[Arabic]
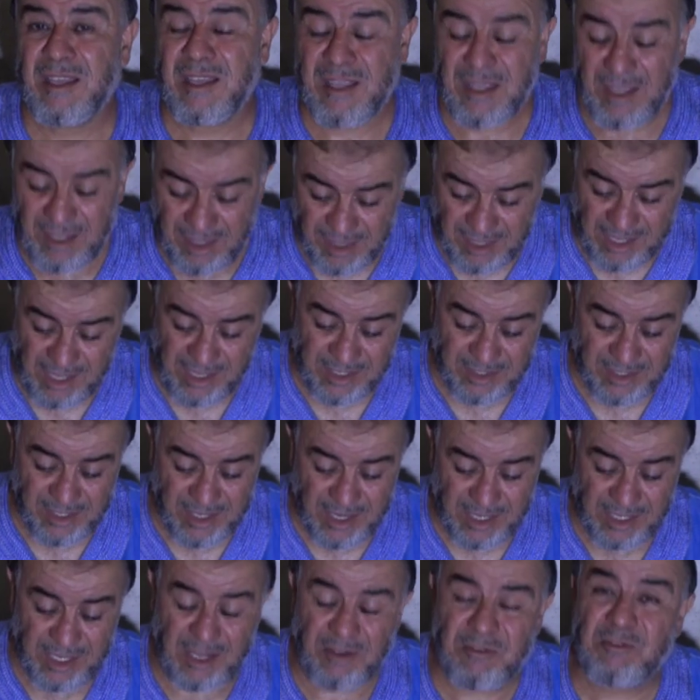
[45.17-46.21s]
إذا
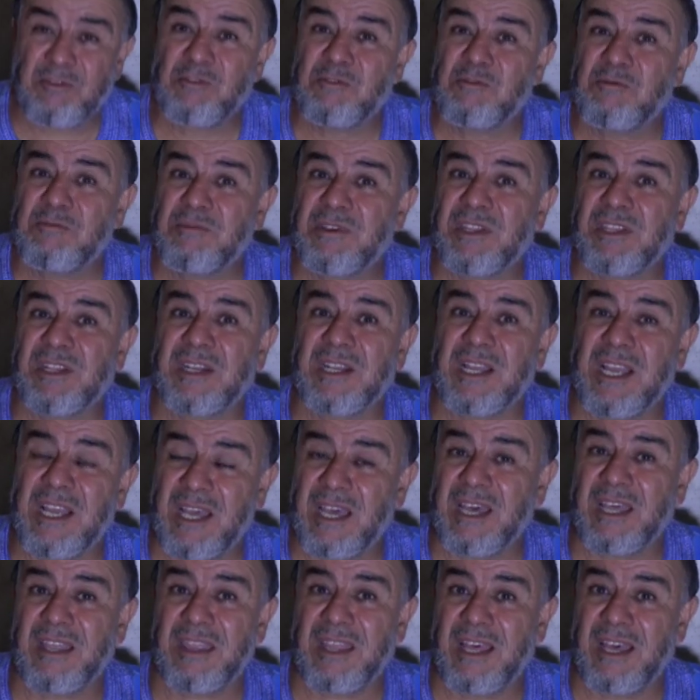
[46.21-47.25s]
صادفوا مثل
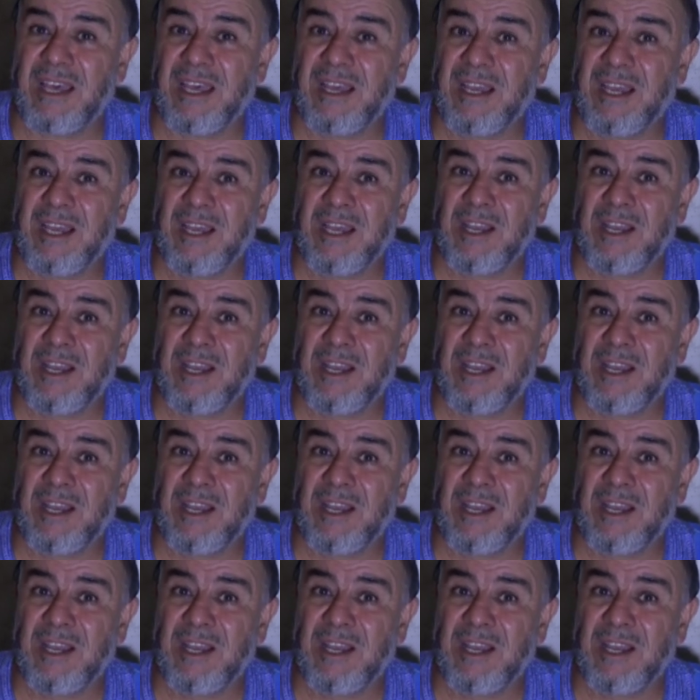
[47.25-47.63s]
هذا